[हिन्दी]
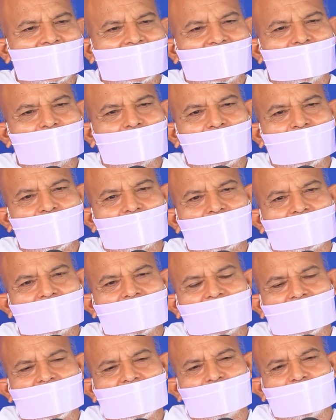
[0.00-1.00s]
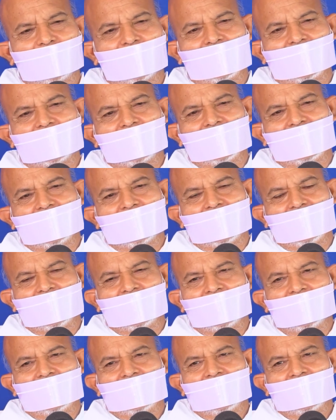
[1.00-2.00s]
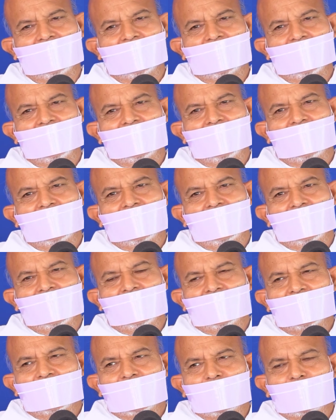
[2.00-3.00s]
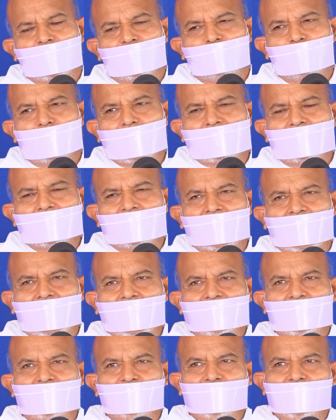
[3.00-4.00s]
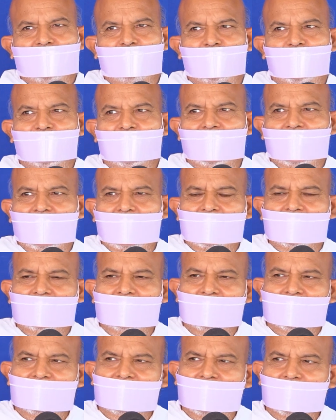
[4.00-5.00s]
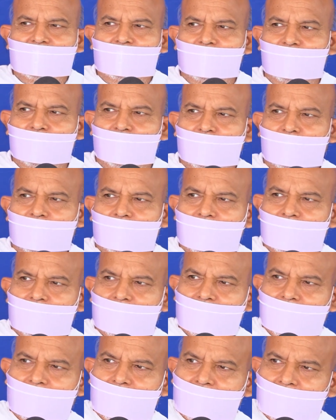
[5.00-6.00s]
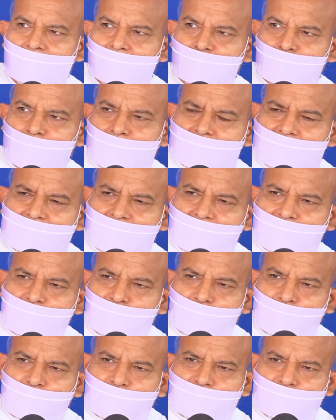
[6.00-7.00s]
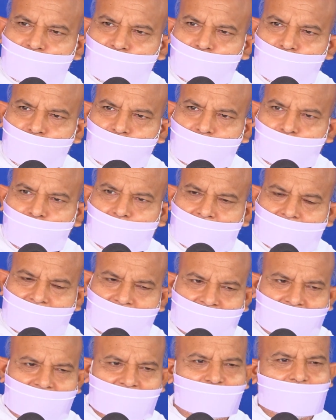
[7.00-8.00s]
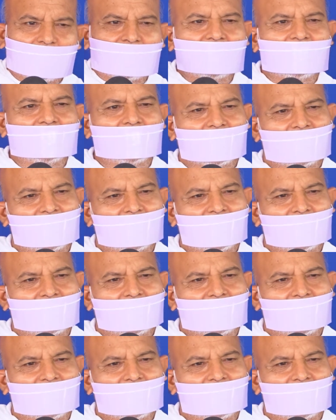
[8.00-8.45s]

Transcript: करें बहुत गरीब हो गए हैं तो वो वृद्ध आदमी बोला कि देखो पंद्रह कोस दूर पर एक मंदिर